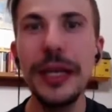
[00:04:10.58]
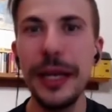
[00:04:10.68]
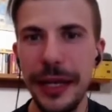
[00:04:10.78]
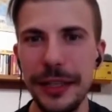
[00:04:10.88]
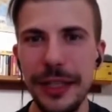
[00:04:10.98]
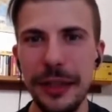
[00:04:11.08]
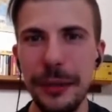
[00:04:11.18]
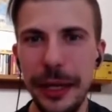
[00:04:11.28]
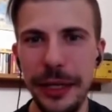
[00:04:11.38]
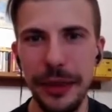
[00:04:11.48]

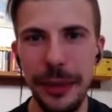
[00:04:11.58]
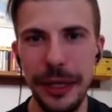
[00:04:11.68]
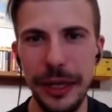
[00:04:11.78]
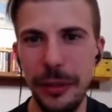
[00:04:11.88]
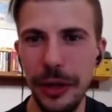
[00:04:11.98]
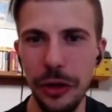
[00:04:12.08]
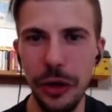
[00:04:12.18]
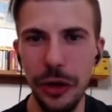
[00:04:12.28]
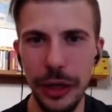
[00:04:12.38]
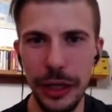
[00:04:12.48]
Esattamente, perché
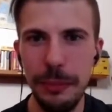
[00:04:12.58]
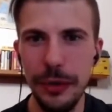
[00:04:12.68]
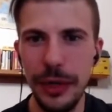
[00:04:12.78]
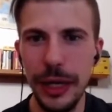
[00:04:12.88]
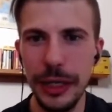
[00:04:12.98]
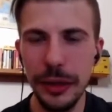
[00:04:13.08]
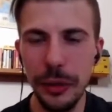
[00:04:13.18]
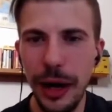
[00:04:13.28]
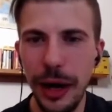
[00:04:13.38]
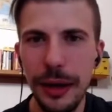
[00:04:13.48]
quando impari una
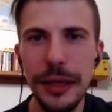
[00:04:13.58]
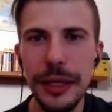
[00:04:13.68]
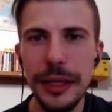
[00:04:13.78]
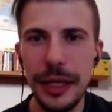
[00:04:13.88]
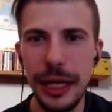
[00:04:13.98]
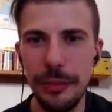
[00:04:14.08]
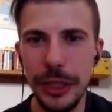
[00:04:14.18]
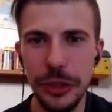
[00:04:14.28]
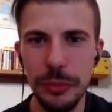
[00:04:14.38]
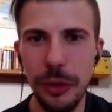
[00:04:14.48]
lingua
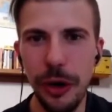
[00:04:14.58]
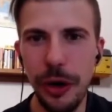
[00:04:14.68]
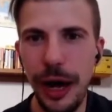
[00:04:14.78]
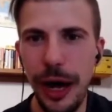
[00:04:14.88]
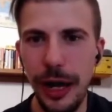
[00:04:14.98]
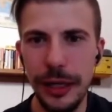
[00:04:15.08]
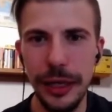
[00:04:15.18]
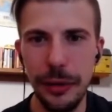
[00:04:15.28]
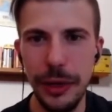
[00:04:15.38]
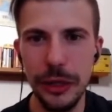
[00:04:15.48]
capisci un po'
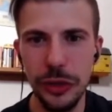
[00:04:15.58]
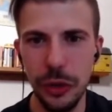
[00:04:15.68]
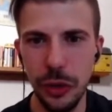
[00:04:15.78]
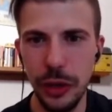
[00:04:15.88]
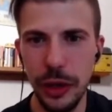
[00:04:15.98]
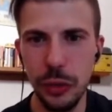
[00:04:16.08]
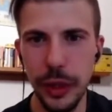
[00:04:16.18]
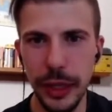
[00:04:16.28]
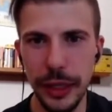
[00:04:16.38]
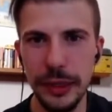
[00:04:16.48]
anche quali sono le
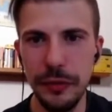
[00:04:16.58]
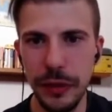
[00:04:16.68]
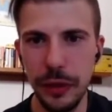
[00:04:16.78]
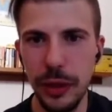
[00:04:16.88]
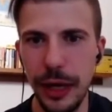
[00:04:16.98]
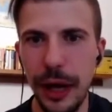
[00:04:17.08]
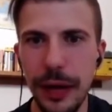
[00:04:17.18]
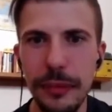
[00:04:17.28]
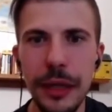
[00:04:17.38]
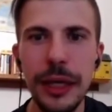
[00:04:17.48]
tue difficoltà